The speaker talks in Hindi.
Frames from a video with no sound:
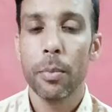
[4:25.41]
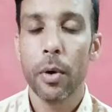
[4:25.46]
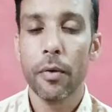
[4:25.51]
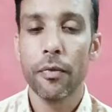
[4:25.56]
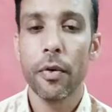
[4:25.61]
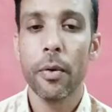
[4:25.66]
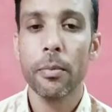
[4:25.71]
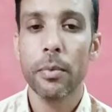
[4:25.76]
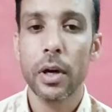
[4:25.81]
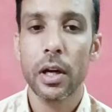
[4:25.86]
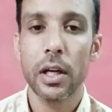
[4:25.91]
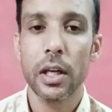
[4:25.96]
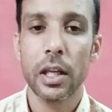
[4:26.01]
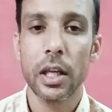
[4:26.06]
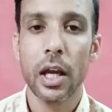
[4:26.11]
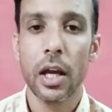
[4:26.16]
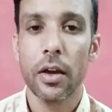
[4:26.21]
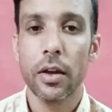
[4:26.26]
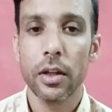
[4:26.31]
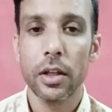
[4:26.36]
परफॉर्म कर
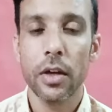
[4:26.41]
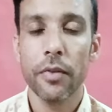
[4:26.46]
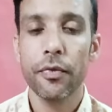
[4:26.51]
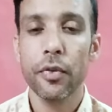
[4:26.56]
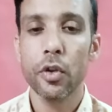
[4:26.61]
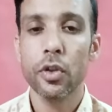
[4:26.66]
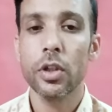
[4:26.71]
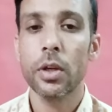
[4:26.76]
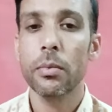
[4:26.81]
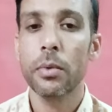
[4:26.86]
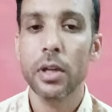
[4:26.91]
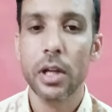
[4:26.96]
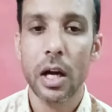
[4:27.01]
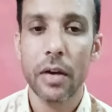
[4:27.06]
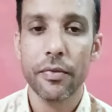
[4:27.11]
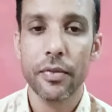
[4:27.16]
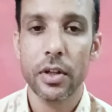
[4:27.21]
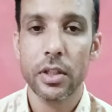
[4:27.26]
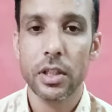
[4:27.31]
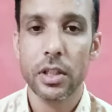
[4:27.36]
रही है ये फ्यूचर में
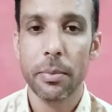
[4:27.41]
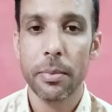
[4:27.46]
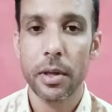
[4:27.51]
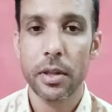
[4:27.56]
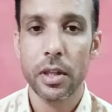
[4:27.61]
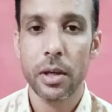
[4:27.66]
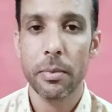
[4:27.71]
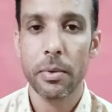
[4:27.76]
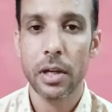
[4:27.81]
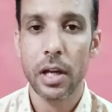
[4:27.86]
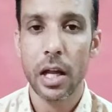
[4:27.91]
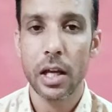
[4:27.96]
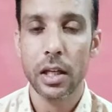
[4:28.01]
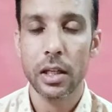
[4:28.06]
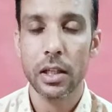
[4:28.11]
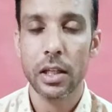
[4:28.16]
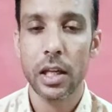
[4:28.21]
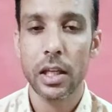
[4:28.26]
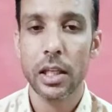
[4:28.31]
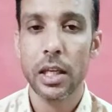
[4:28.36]
काफ़ी अच्छा पैसा
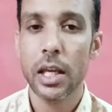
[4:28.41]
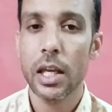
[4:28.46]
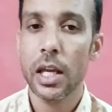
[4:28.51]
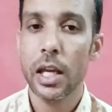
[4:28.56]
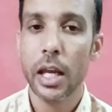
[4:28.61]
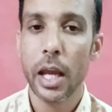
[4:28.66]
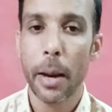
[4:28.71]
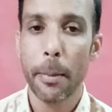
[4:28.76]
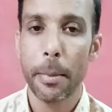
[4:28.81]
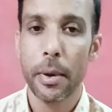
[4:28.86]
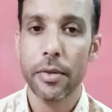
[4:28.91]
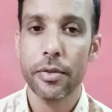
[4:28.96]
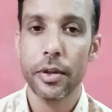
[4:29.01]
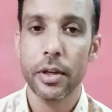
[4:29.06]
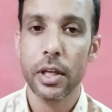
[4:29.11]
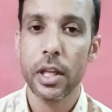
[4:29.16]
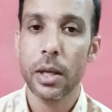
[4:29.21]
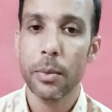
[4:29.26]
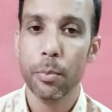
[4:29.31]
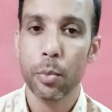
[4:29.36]
बनाने की
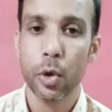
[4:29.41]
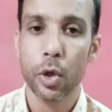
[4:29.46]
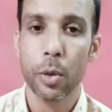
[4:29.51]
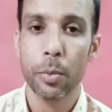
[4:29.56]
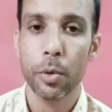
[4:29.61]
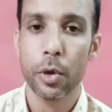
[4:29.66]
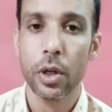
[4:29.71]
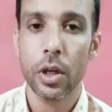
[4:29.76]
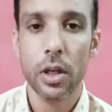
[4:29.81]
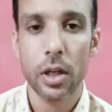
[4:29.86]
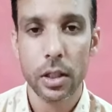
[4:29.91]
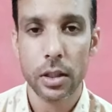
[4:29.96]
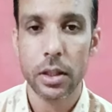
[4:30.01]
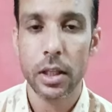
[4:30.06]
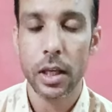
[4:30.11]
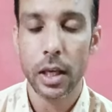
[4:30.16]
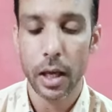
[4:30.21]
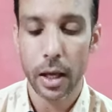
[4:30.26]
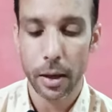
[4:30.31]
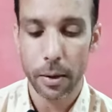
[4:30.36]
कैपेसिटी पूरी पूरी
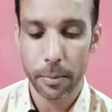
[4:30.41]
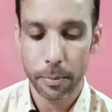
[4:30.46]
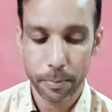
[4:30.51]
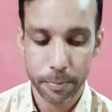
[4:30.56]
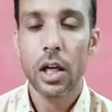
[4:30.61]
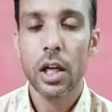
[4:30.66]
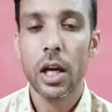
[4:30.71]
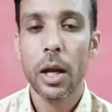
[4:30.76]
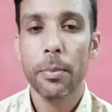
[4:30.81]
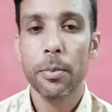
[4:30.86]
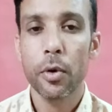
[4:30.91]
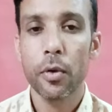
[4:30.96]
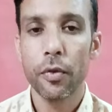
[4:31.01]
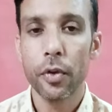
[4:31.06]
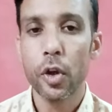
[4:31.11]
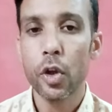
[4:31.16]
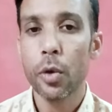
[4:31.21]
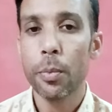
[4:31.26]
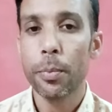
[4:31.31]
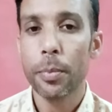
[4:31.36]
रखती है अगर
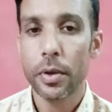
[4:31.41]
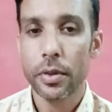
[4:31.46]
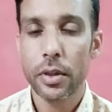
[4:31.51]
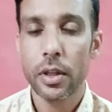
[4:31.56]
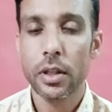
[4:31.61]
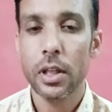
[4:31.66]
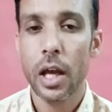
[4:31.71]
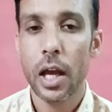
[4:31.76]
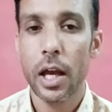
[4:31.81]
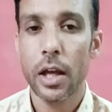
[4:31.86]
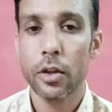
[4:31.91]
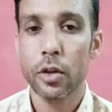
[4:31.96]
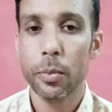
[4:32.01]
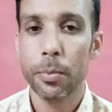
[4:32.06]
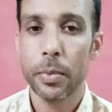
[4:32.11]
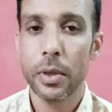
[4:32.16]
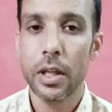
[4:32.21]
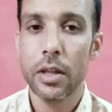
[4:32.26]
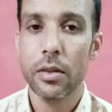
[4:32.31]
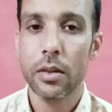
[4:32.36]
आपको वीडियो पसंद आया है
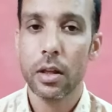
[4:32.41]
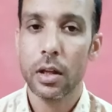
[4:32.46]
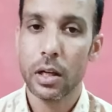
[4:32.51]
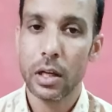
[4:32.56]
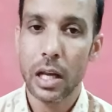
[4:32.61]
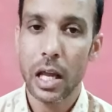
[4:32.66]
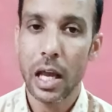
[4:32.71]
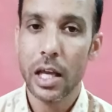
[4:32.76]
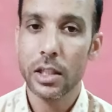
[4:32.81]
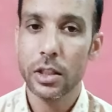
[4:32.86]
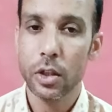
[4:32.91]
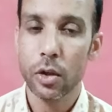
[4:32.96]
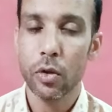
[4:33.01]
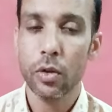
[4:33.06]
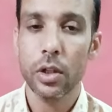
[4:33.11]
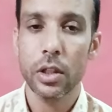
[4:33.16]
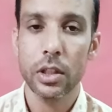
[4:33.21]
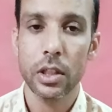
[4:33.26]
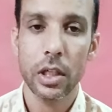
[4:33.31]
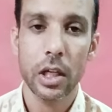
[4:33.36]
तो प्लीज़ लाइक
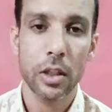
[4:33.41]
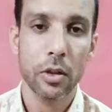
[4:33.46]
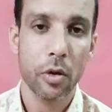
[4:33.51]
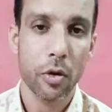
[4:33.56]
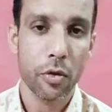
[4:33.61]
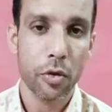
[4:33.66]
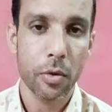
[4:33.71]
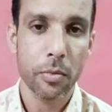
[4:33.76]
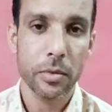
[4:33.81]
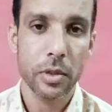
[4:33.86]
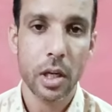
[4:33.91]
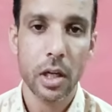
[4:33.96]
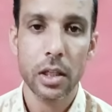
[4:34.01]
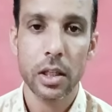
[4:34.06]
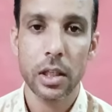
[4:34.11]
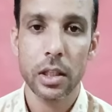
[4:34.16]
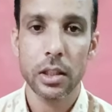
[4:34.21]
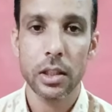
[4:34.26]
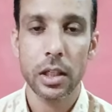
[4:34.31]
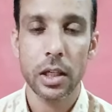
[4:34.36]
जरूर कीजिएगा दोस्तों में
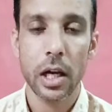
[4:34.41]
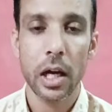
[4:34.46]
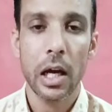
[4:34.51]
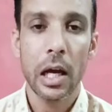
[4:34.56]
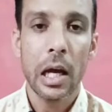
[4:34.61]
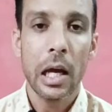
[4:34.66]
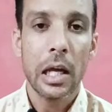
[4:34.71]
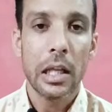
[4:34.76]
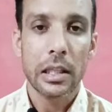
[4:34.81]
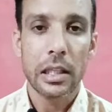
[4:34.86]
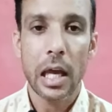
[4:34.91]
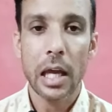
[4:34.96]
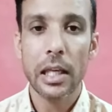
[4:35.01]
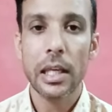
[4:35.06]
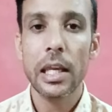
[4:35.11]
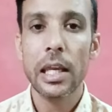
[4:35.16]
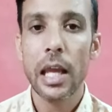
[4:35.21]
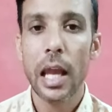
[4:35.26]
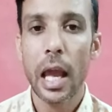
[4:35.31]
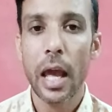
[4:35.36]
शेयर कीजिएगा
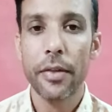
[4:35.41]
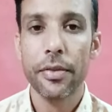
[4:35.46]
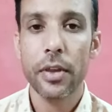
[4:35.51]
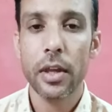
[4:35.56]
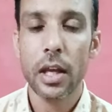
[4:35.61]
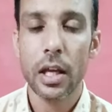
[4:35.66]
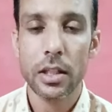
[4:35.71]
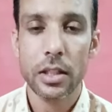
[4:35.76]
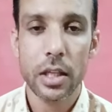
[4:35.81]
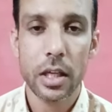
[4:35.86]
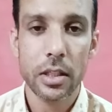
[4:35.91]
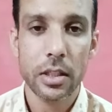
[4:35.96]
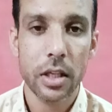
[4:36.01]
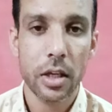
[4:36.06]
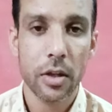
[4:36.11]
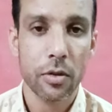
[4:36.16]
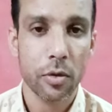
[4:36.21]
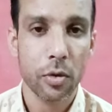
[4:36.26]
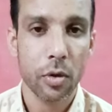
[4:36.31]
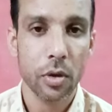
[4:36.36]
ताकि ऐसे अच्छे
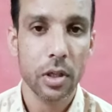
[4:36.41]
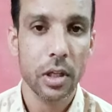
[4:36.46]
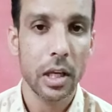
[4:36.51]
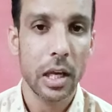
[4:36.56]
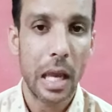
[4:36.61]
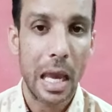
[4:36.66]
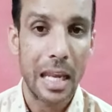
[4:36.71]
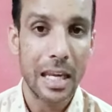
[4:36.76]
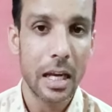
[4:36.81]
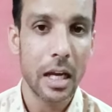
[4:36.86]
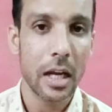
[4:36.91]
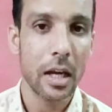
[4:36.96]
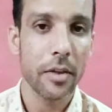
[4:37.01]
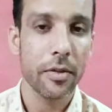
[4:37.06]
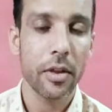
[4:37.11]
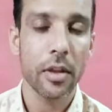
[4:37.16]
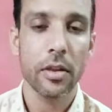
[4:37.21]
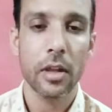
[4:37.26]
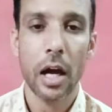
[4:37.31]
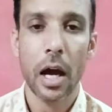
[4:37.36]
अच्छे स्टॉक की
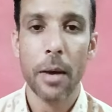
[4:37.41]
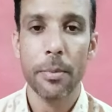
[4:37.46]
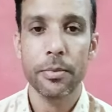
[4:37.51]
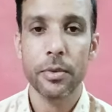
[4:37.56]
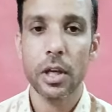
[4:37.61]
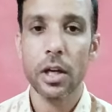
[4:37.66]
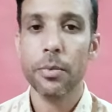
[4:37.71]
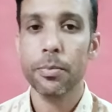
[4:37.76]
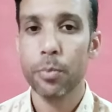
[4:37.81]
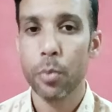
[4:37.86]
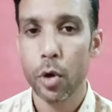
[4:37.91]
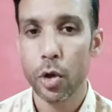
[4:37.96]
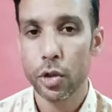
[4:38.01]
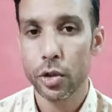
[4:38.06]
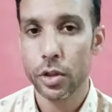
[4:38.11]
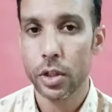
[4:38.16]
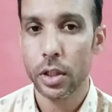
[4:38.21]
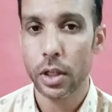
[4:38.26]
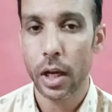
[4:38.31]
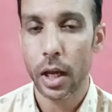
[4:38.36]
एनालिसिस आप तक
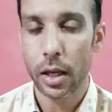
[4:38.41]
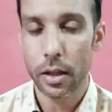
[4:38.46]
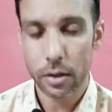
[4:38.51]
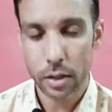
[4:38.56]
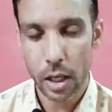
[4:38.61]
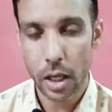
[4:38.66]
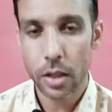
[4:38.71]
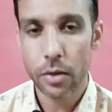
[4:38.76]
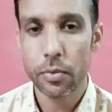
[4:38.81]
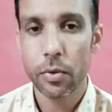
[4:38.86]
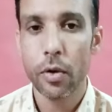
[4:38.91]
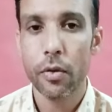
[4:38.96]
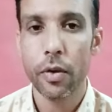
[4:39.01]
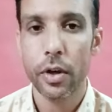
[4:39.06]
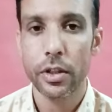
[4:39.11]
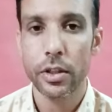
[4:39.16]
पहुंचते रहे थैंक्स फॉर